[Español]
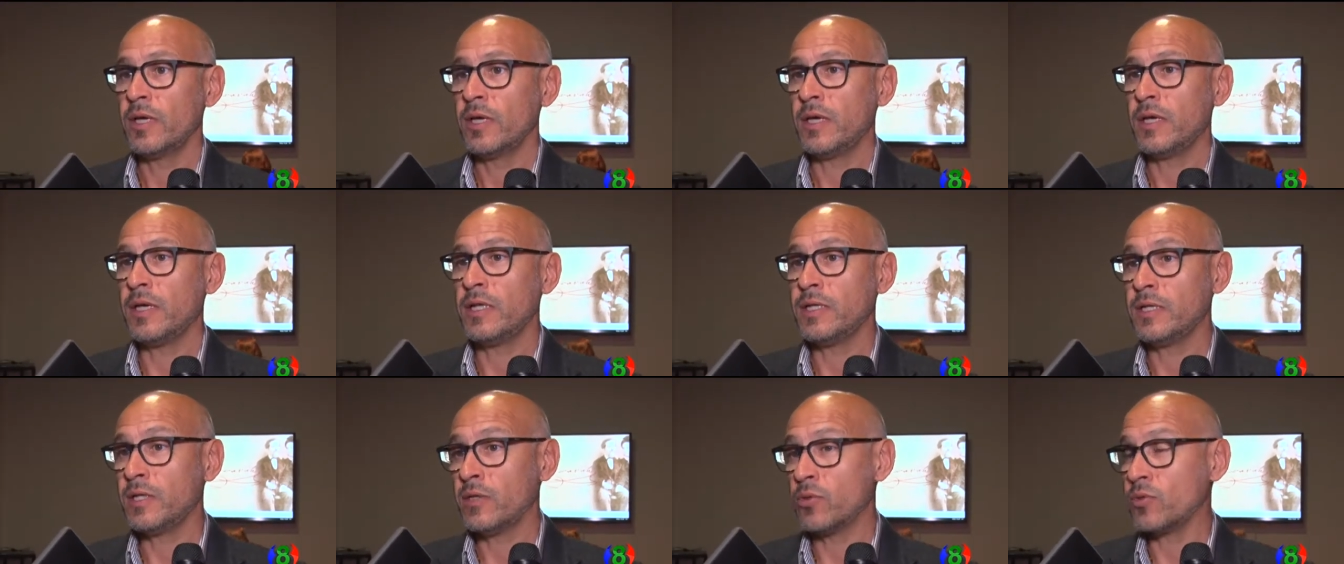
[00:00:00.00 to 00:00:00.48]

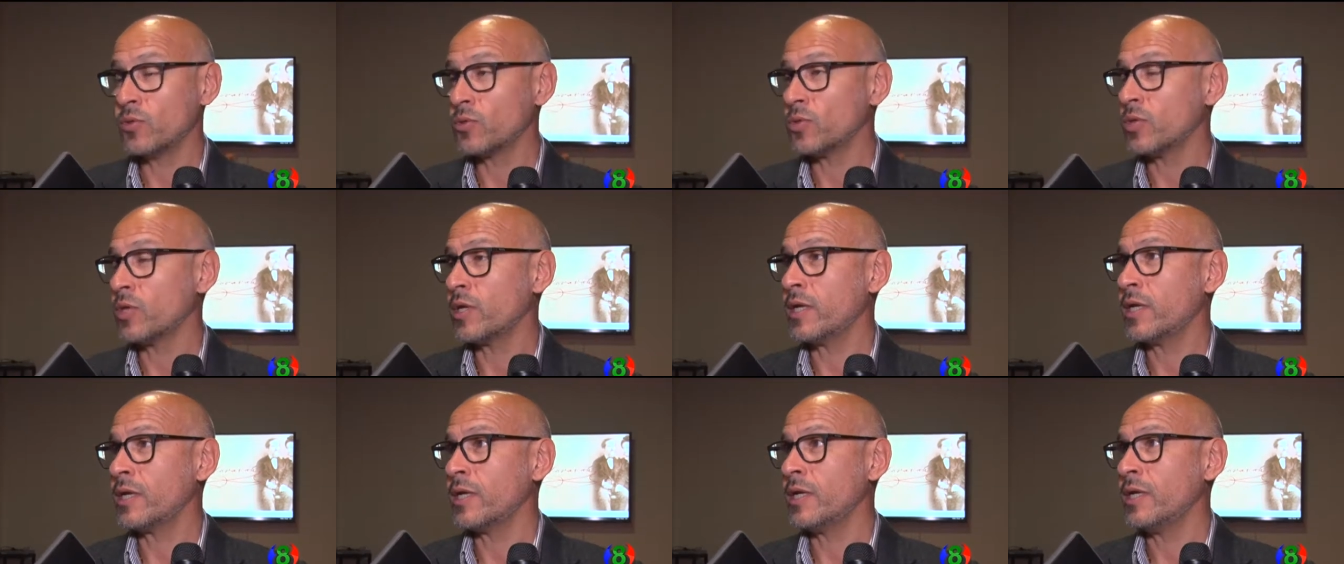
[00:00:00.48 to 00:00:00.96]

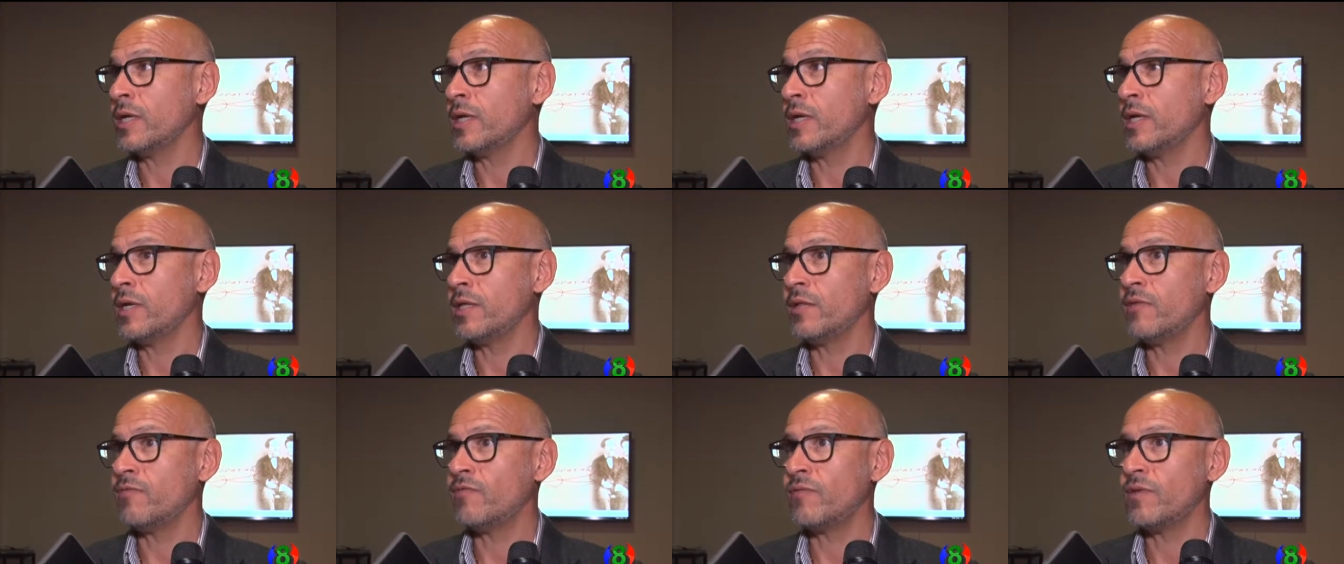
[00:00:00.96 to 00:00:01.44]
institucionales,
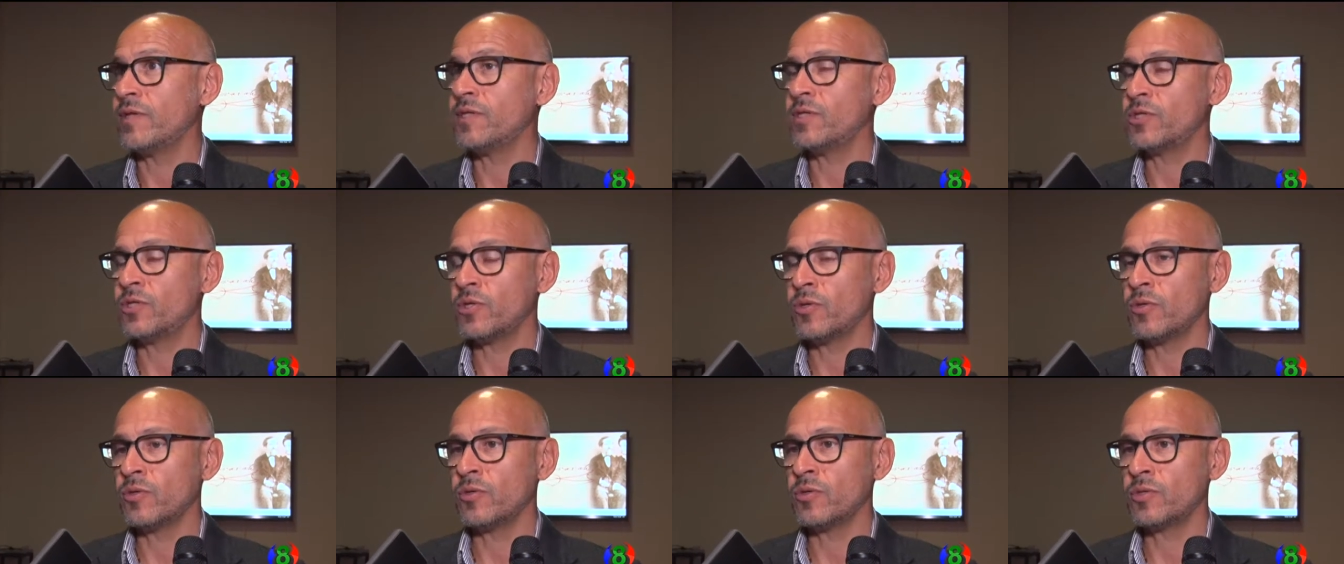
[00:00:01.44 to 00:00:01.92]

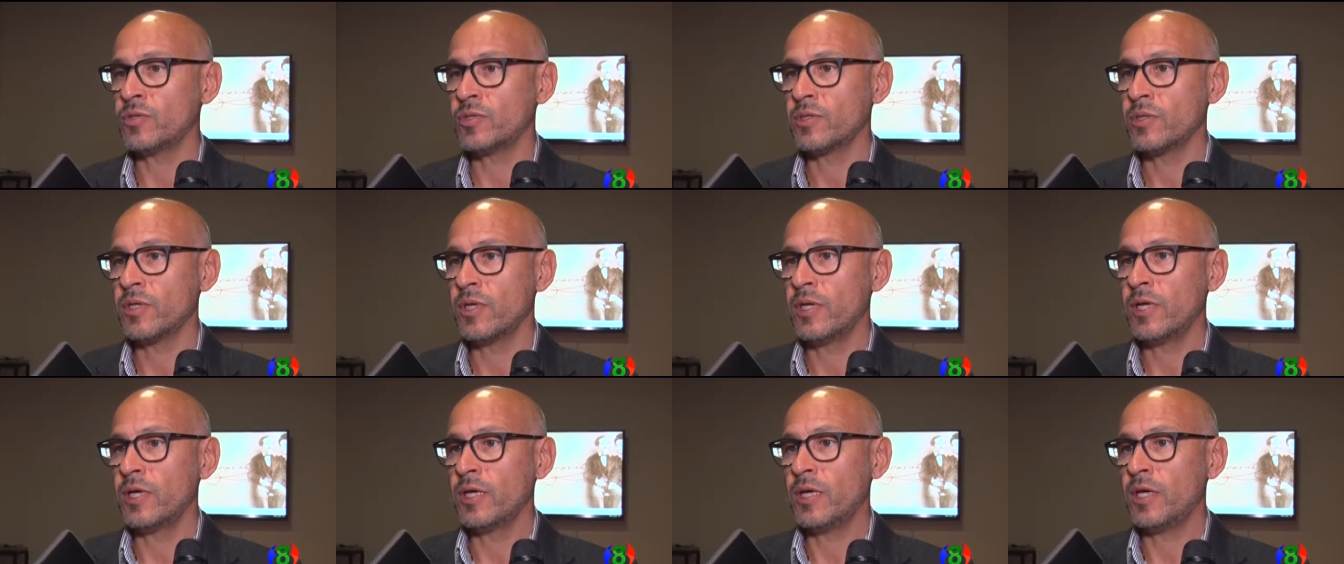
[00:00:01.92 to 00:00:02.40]
edificios
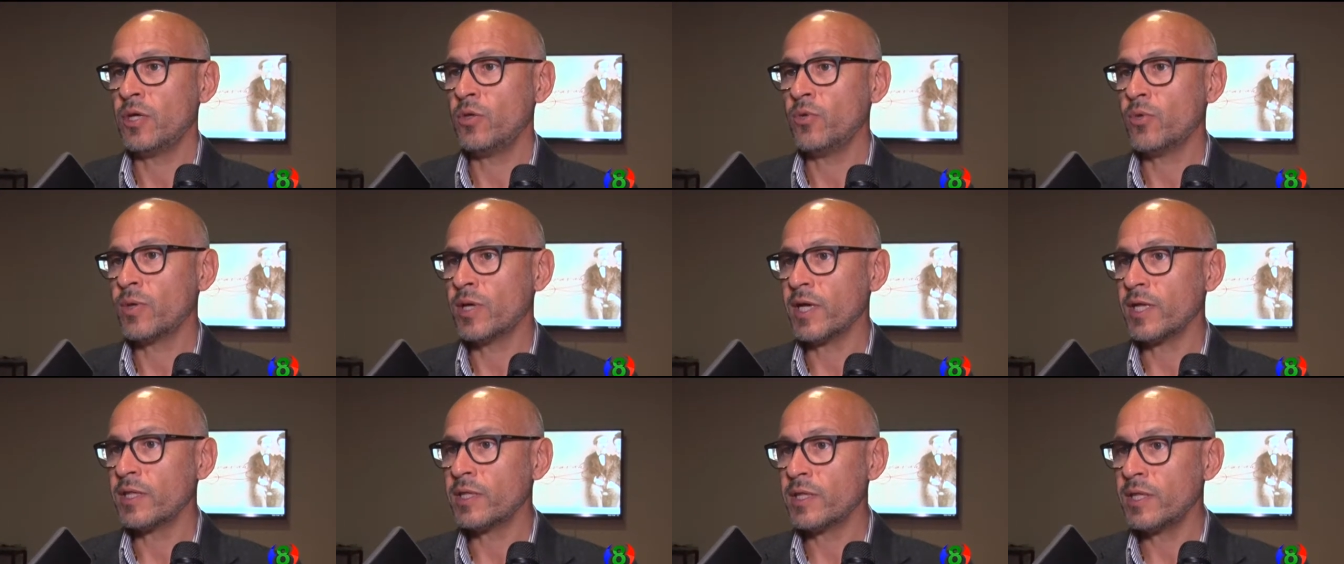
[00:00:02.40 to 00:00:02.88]

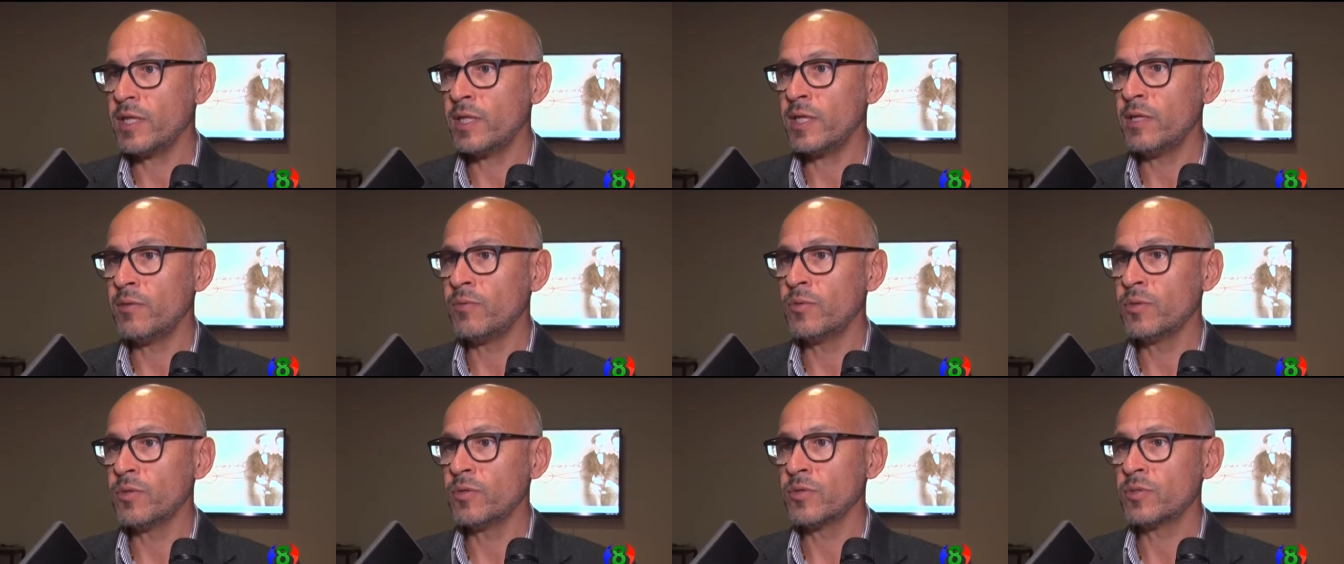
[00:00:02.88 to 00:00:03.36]

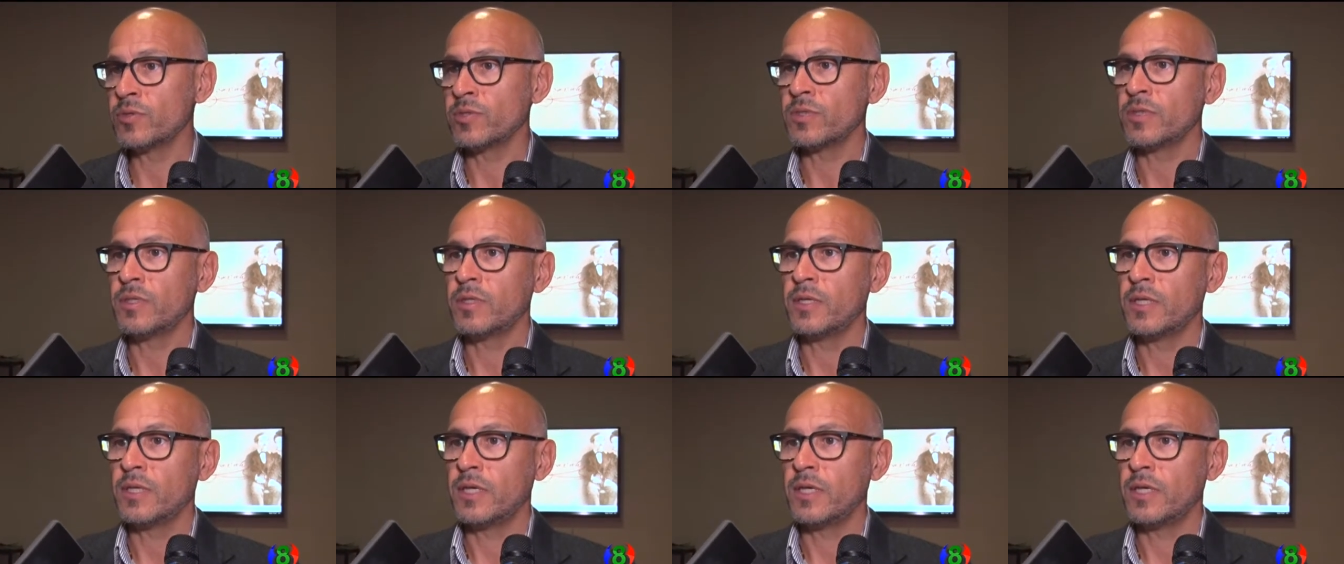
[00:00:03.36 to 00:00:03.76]
educativos,